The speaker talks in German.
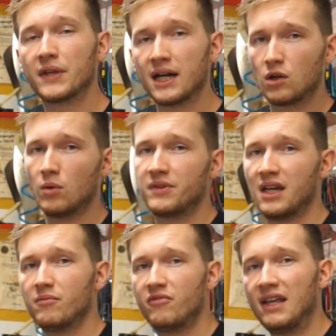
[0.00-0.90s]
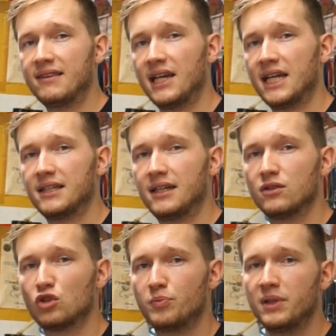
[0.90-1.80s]
Und da kommt MW-Technik
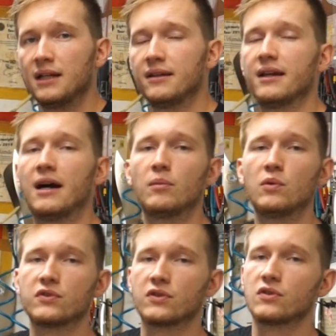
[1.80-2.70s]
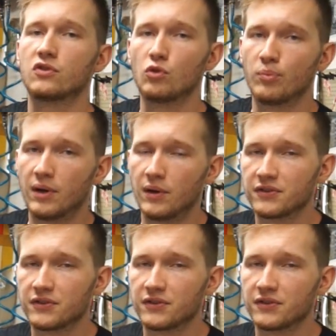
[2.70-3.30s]
ins Spiel, die haben uns super